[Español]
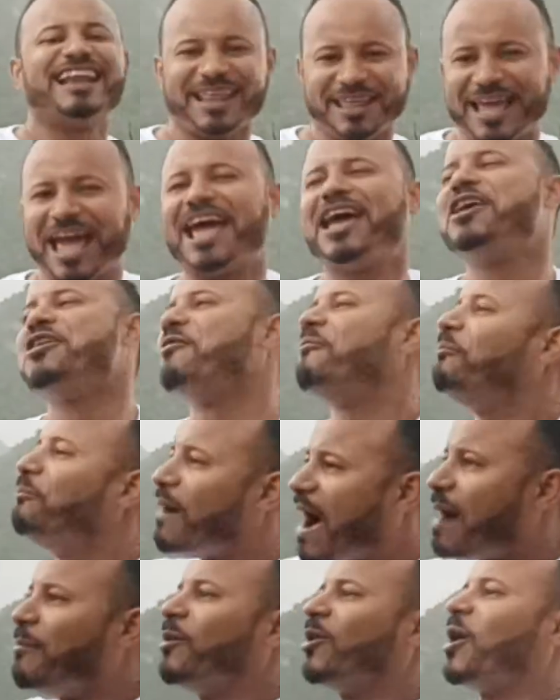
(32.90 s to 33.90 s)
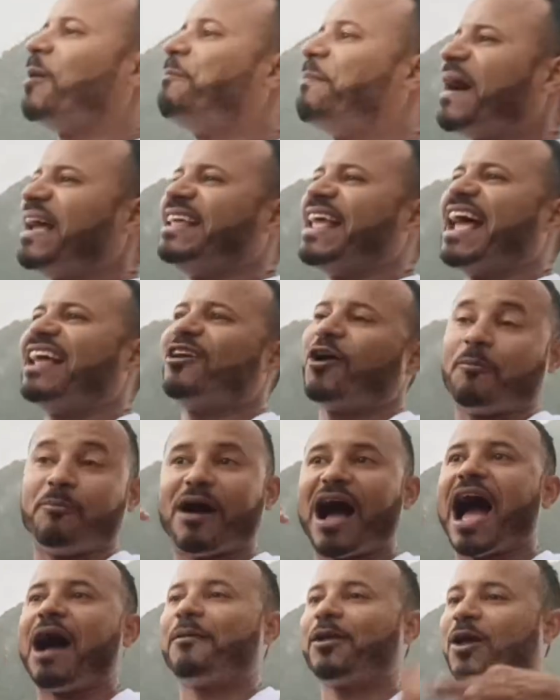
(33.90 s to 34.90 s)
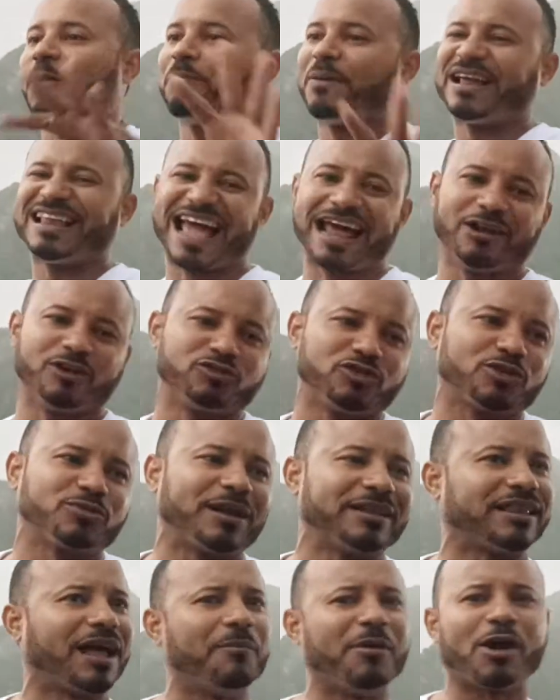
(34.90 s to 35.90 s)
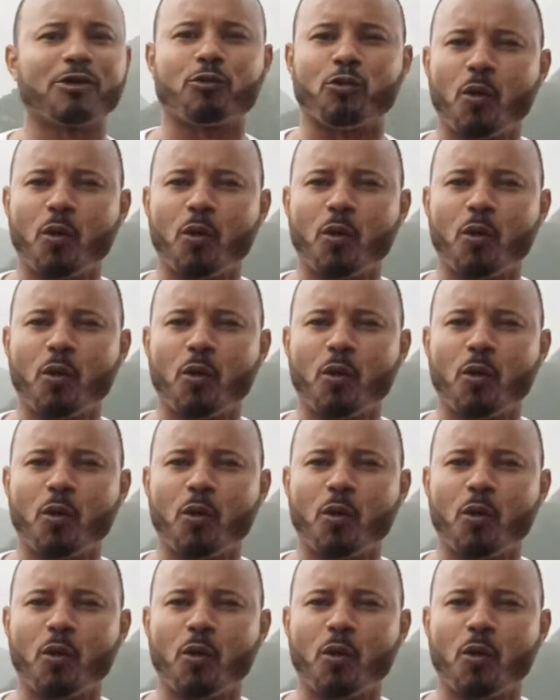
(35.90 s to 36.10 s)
y le dije, vámonos para allá, yo, vámonos para allá, nosotros andamos en